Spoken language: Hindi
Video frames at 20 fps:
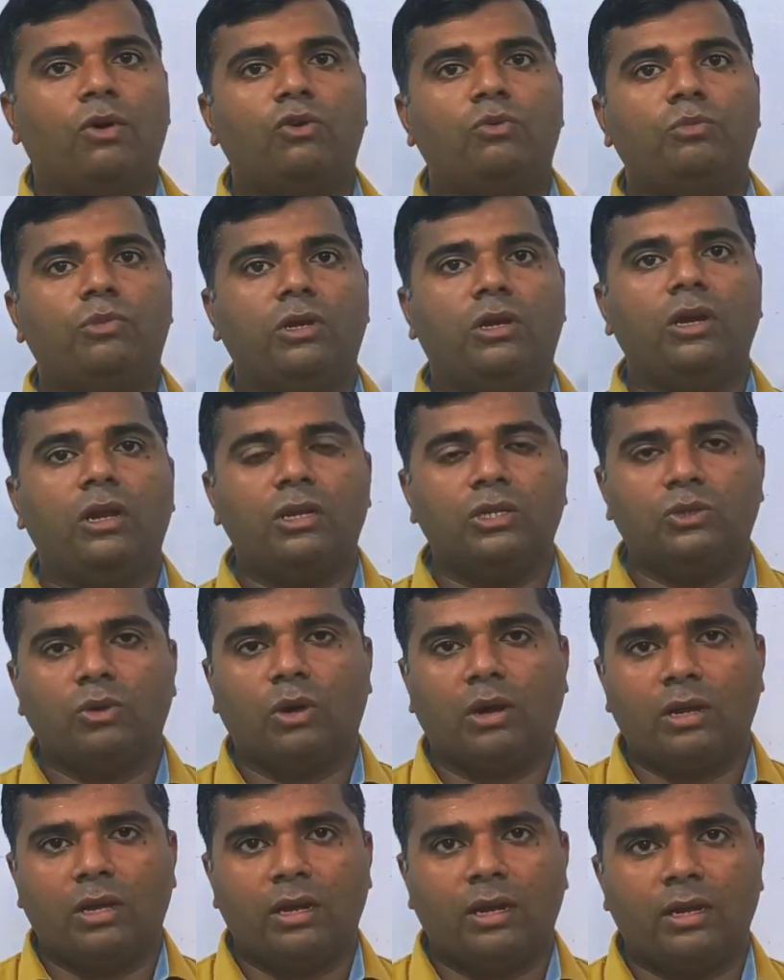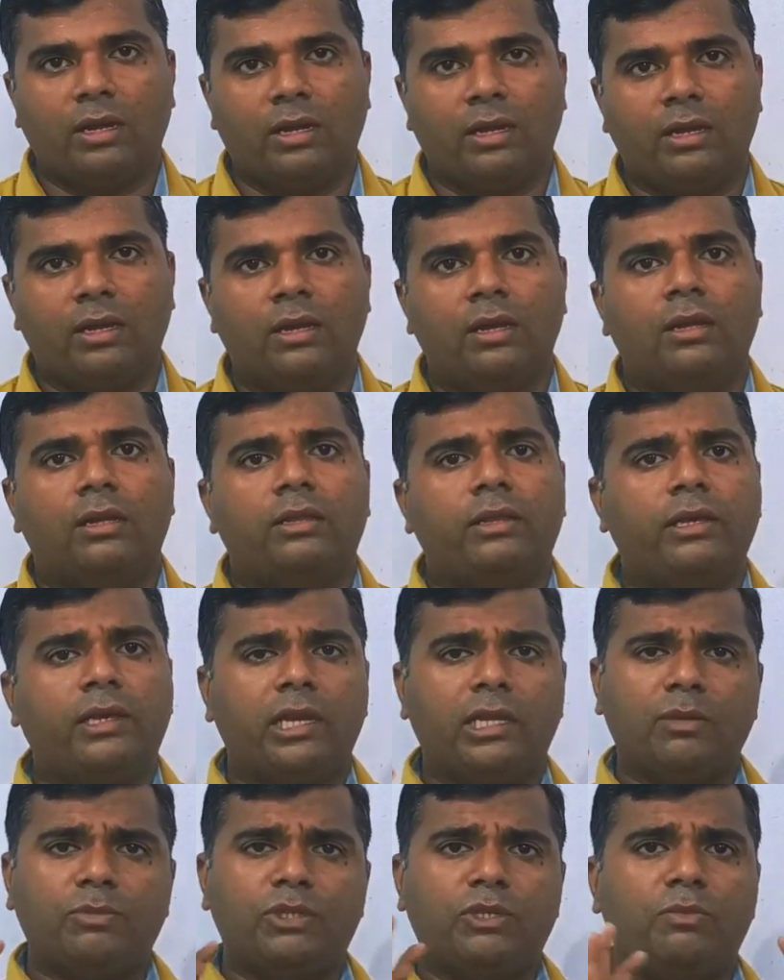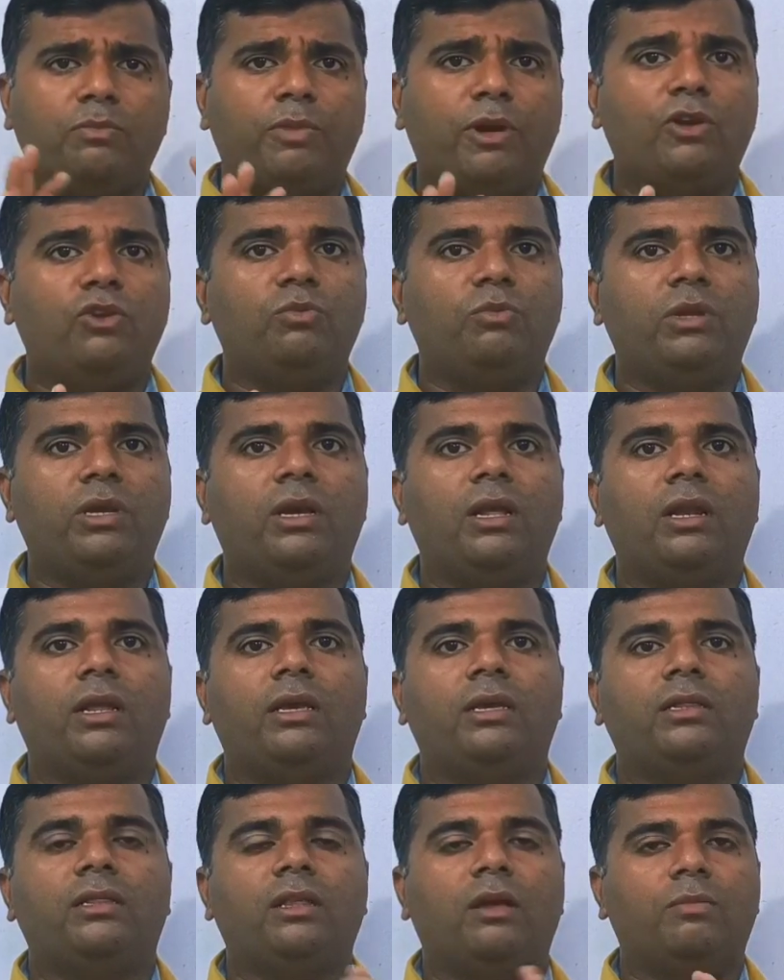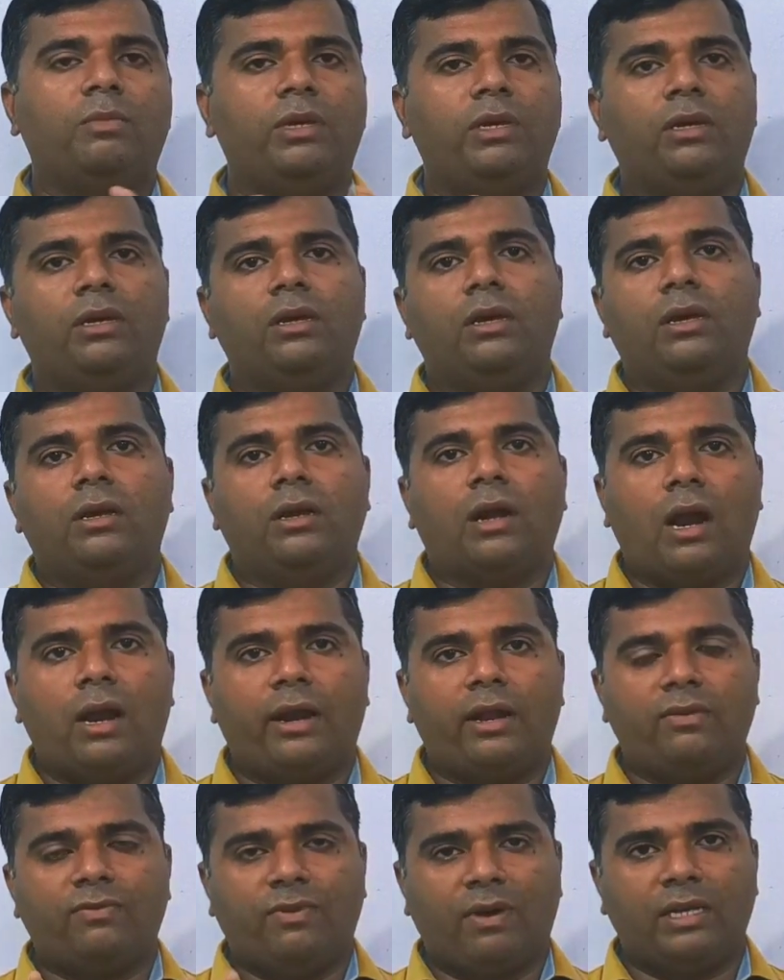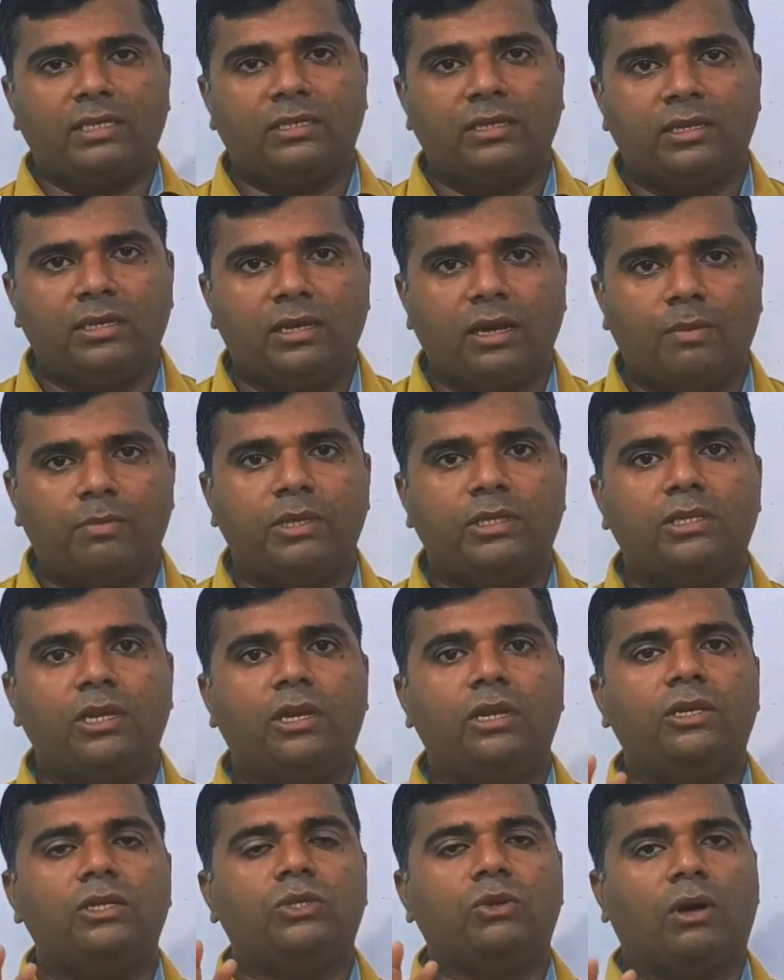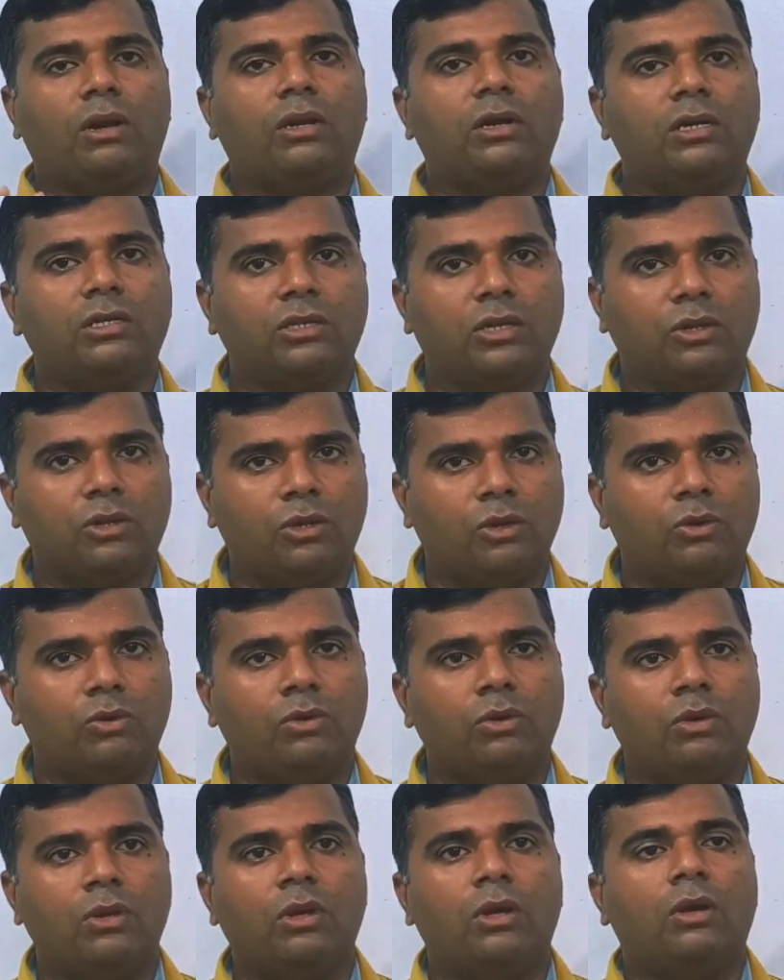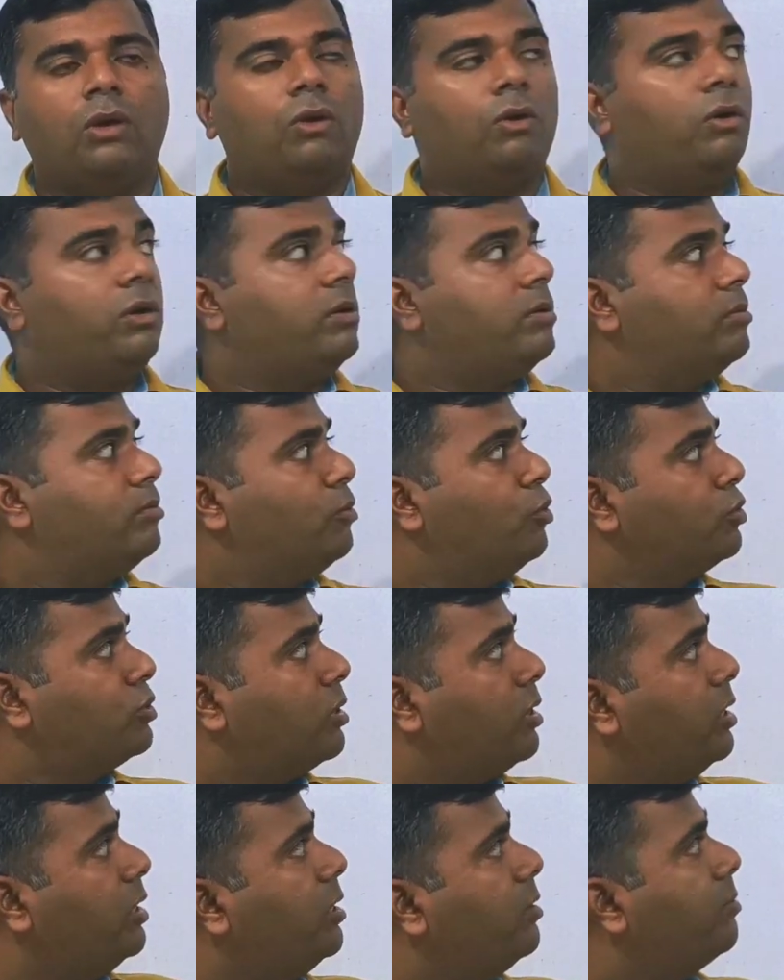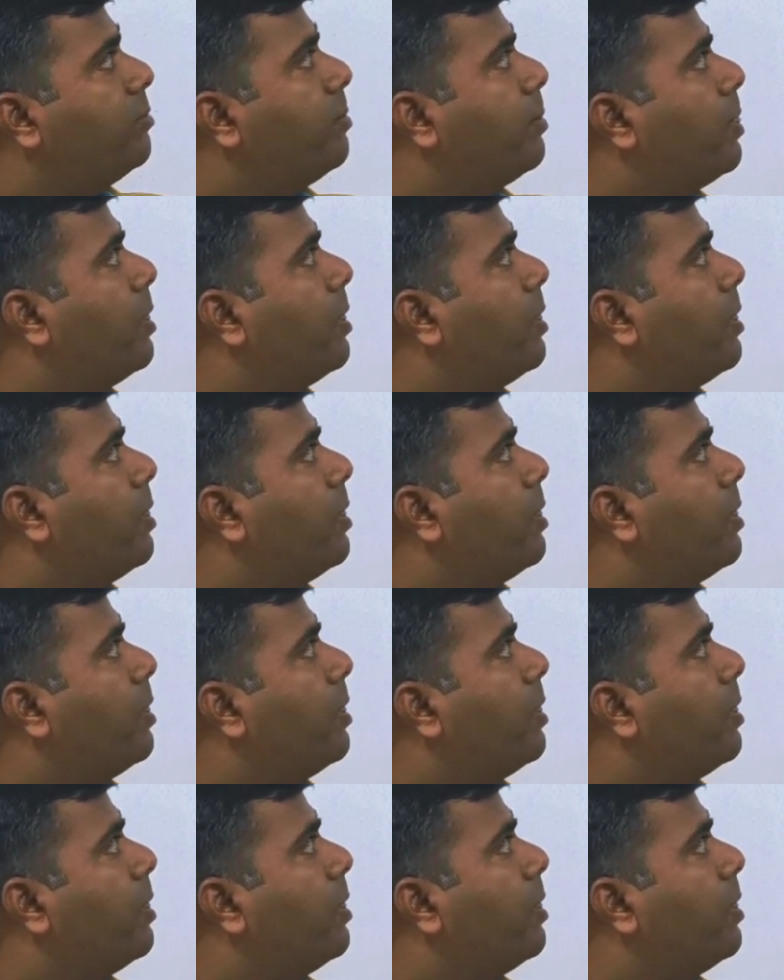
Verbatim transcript: और न्यूमेरिकल सॉल्व करने हैं देखिए एकदम सिंपल न्यूमेरिकल है इतना भी हार्ड एंड फास्ट नहीं है आप इजीली सॉल्व कर सकते हो और मोस्टली